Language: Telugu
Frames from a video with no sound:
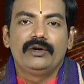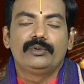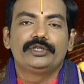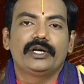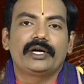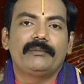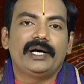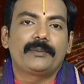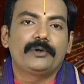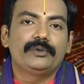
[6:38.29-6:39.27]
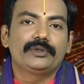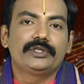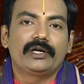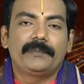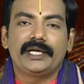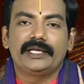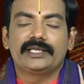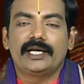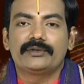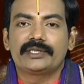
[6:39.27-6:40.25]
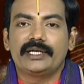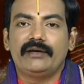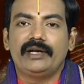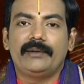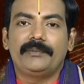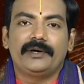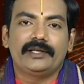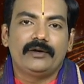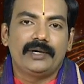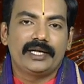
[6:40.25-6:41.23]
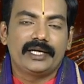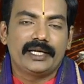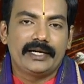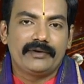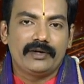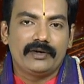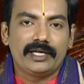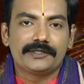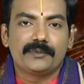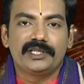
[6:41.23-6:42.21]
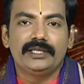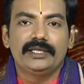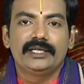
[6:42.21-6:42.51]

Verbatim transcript: ఉద్యోగ మార్పులు ఉద్యోగ ప్రయత్నాలు శ్రేణుల వల్ల అపవాదమాలు కలిగేటువంటి అవకాశం ఉంది